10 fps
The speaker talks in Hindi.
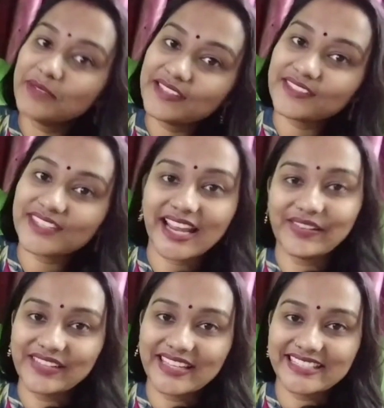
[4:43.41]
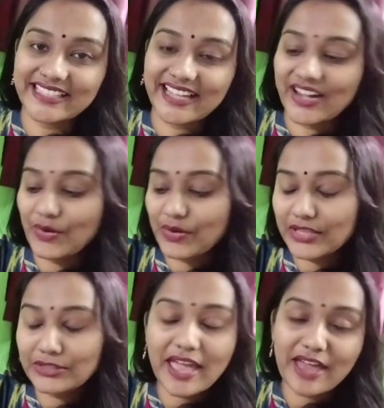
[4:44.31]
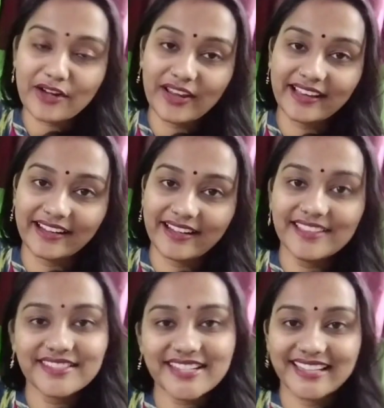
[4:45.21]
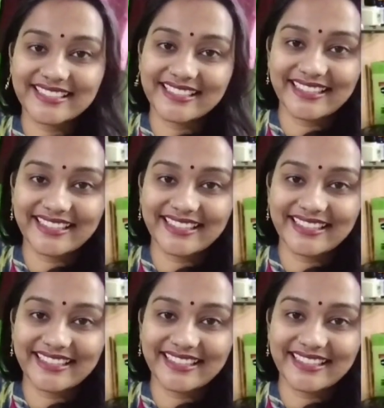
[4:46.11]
प्लीज़ चेकआउट कीजिएगा ओके तो हेयर ऑयलिंग करना स्टार्ट